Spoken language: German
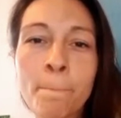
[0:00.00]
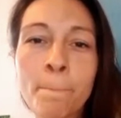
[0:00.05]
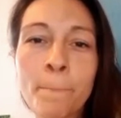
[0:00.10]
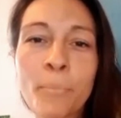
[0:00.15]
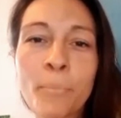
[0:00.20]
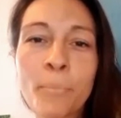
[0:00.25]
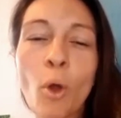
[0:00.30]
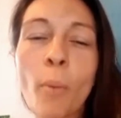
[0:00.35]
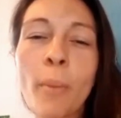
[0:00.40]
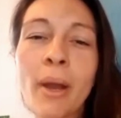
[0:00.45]

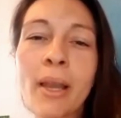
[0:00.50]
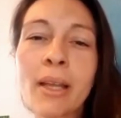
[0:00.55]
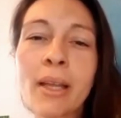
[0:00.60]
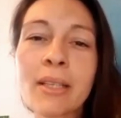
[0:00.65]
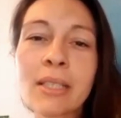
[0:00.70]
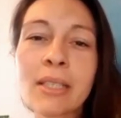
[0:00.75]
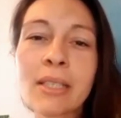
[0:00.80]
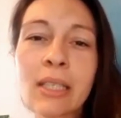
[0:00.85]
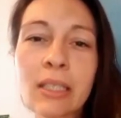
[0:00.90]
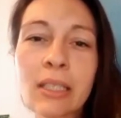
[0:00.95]
nochmal
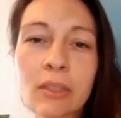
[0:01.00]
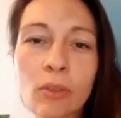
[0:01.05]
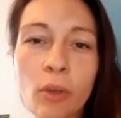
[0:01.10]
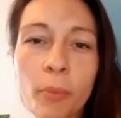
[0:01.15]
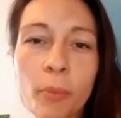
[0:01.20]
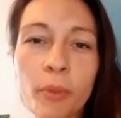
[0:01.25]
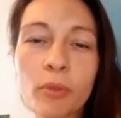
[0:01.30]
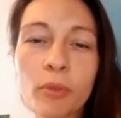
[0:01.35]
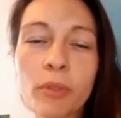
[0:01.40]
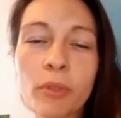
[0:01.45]
ans Licht
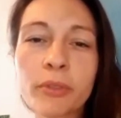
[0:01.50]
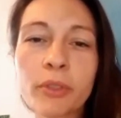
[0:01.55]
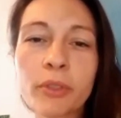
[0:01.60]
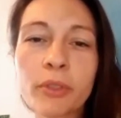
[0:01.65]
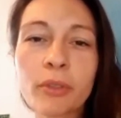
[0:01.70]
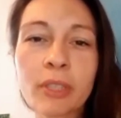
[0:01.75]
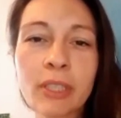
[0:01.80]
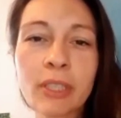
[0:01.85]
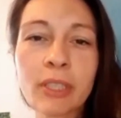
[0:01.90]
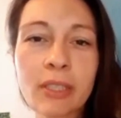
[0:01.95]
kommen durfte
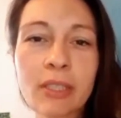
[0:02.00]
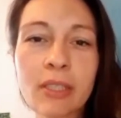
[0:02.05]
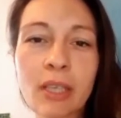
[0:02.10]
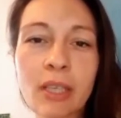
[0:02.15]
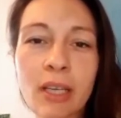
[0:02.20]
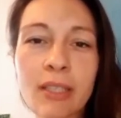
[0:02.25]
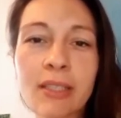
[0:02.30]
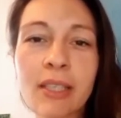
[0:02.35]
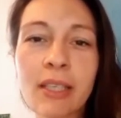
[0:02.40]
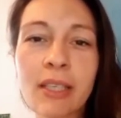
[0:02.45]
und ich das
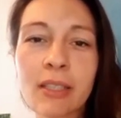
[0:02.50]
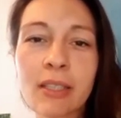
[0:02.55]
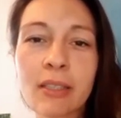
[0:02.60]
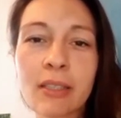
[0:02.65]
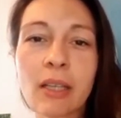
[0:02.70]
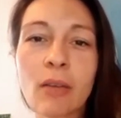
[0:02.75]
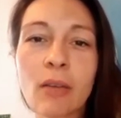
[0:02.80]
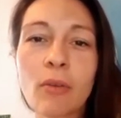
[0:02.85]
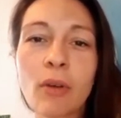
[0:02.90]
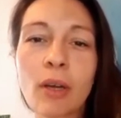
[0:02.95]
tatsächlich
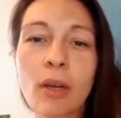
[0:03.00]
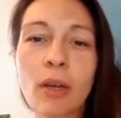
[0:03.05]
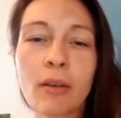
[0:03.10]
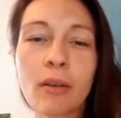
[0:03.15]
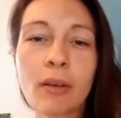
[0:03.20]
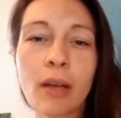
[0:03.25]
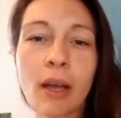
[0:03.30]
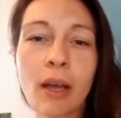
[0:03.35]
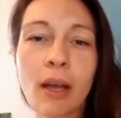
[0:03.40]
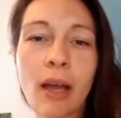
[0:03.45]
dadurch
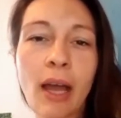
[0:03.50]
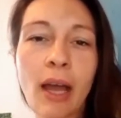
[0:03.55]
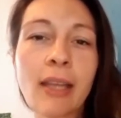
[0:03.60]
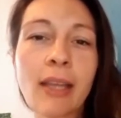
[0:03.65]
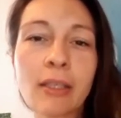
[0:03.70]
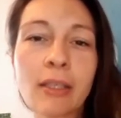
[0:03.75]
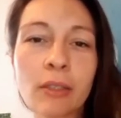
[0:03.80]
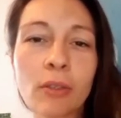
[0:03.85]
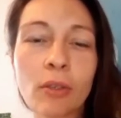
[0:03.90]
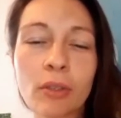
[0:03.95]

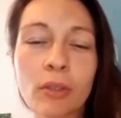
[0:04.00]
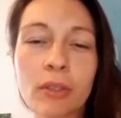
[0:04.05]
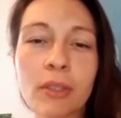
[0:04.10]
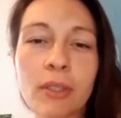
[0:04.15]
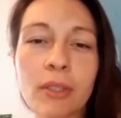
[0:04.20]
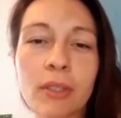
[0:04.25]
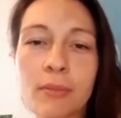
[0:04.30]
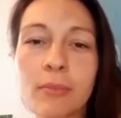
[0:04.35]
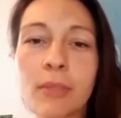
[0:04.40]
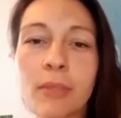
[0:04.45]
heilen
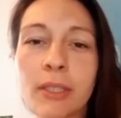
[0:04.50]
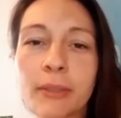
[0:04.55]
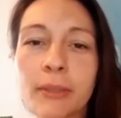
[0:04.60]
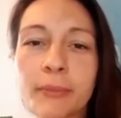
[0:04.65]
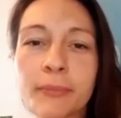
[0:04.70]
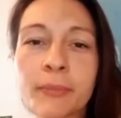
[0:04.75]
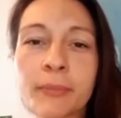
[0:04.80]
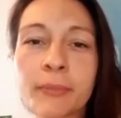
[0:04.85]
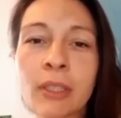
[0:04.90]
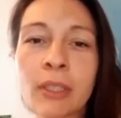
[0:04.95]
konnte in mir.
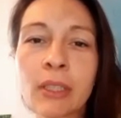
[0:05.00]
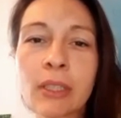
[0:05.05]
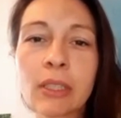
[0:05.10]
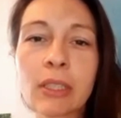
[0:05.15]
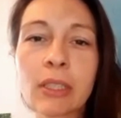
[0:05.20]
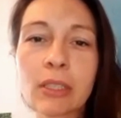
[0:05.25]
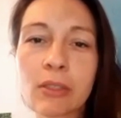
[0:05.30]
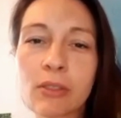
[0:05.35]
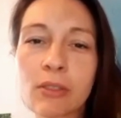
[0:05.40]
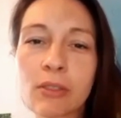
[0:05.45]

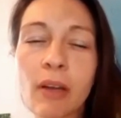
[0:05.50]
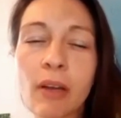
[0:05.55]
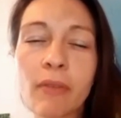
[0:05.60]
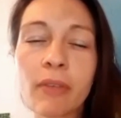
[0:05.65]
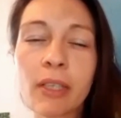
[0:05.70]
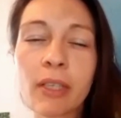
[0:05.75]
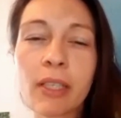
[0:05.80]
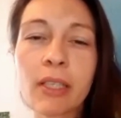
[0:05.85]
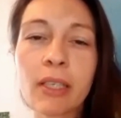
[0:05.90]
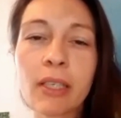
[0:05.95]
Also es war
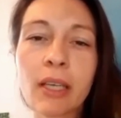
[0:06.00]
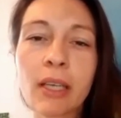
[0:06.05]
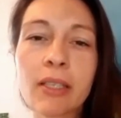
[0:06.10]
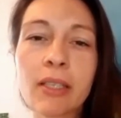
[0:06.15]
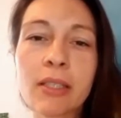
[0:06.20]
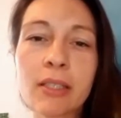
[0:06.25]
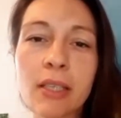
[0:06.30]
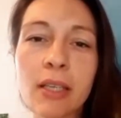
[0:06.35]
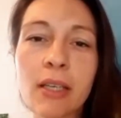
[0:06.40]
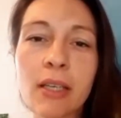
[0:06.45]
wirklich eine
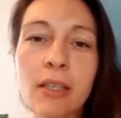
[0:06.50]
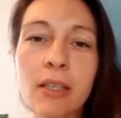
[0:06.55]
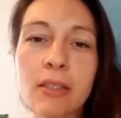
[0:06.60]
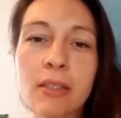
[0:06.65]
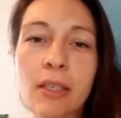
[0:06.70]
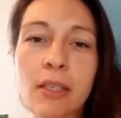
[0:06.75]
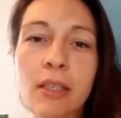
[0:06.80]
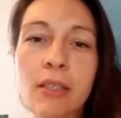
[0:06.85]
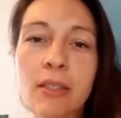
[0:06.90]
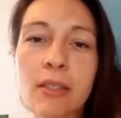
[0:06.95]
sehr,
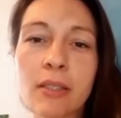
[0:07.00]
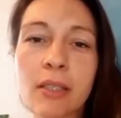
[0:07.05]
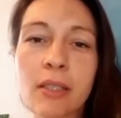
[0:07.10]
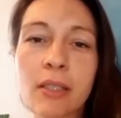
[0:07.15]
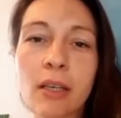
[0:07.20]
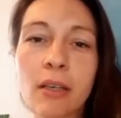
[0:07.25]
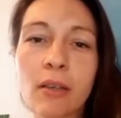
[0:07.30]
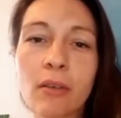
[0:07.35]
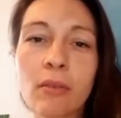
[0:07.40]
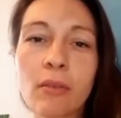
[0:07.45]
sehr,
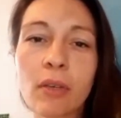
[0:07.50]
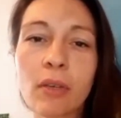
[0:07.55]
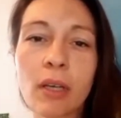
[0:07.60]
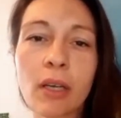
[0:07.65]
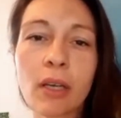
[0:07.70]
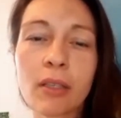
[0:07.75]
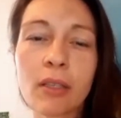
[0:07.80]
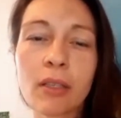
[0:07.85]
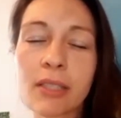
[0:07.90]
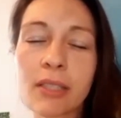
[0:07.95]
sehr,
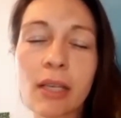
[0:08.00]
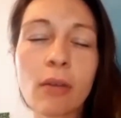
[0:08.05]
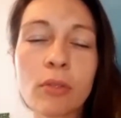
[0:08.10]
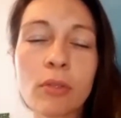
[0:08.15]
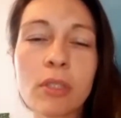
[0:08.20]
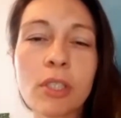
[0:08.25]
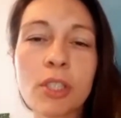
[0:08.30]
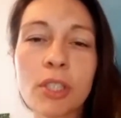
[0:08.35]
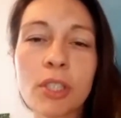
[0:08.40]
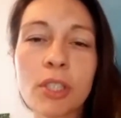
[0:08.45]
äh, sehr
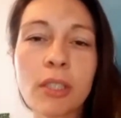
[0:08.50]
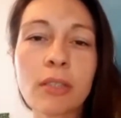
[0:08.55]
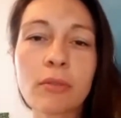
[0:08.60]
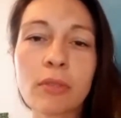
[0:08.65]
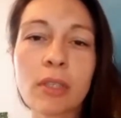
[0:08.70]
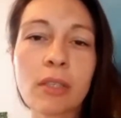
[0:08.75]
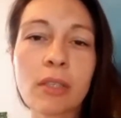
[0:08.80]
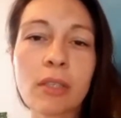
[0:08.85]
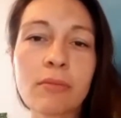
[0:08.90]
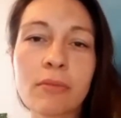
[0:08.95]
großer Schritt
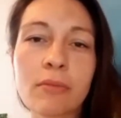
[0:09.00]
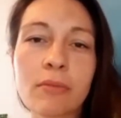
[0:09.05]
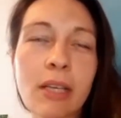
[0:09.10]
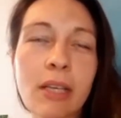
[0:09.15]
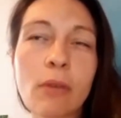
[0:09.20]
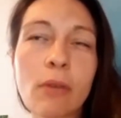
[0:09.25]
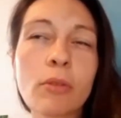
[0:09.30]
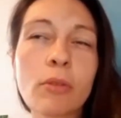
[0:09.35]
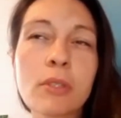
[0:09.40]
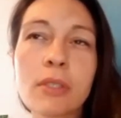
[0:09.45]
oder
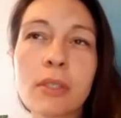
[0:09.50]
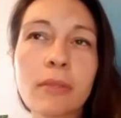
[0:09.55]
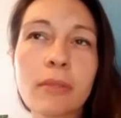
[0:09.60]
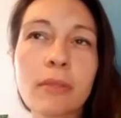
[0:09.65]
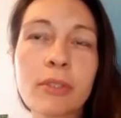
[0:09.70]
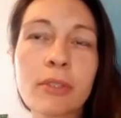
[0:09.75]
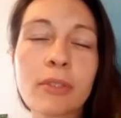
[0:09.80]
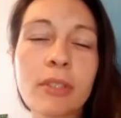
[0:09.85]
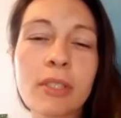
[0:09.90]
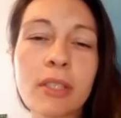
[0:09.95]
sehr große,
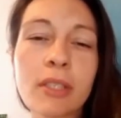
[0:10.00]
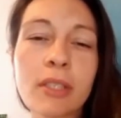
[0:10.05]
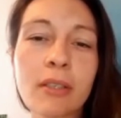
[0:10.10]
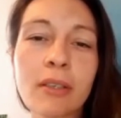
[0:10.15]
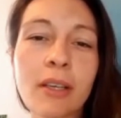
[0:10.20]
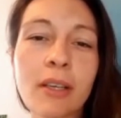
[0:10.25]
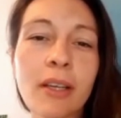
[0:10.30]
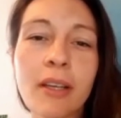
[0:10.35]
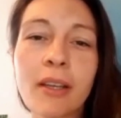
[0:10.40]
wie soll ich sagen,